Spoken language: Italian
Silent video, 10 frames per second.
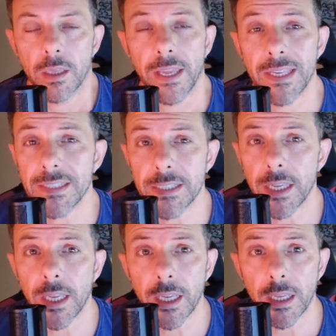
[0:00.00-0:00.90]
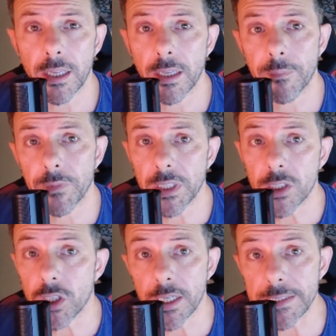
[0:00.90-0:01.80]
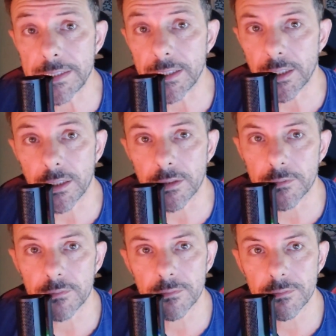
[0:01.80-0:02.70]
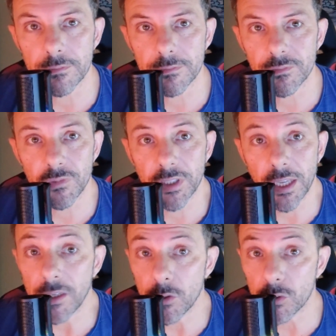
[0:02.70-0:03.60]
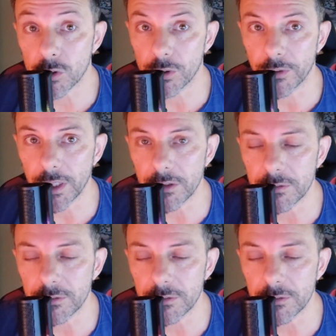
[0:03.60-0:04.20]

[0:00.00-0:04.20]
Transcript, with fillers: E se ti dicessi che io non sono io?